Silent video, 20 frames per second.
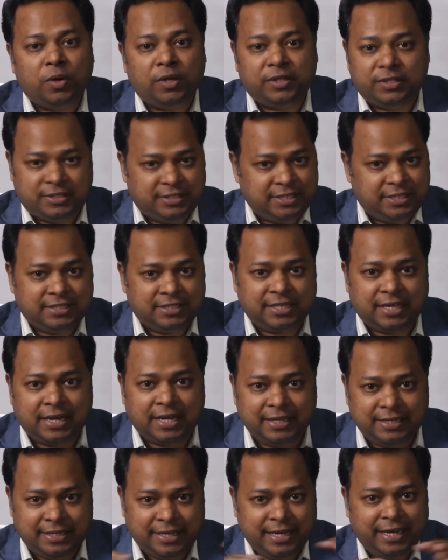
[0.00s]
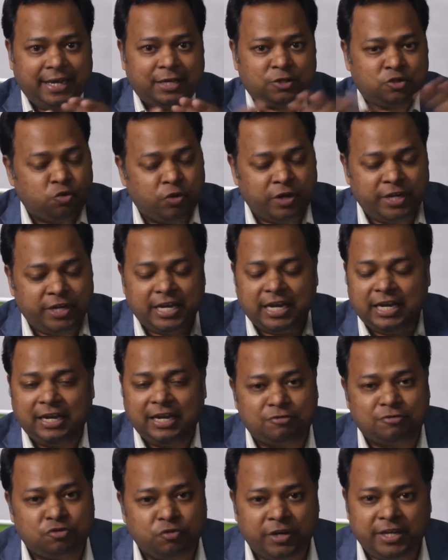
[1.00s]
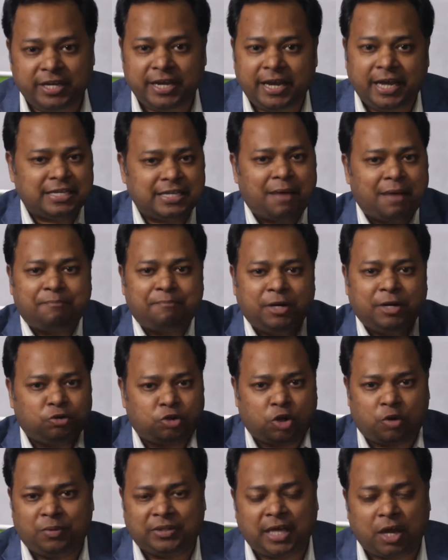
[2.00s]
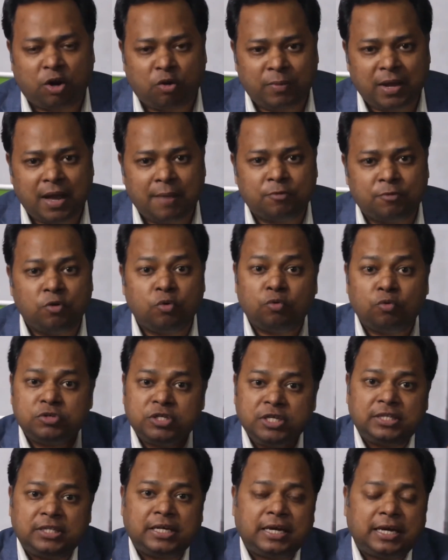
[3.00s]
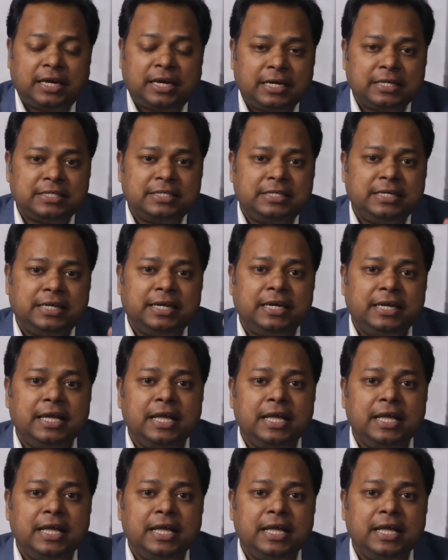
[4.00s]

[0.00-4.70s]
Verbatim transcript: जिस तरह ये एक स्टोरी है लव स्टोरी है एग्जाम्पल के तौर पर बता रहा हूँ मैं आपको उसी तरह से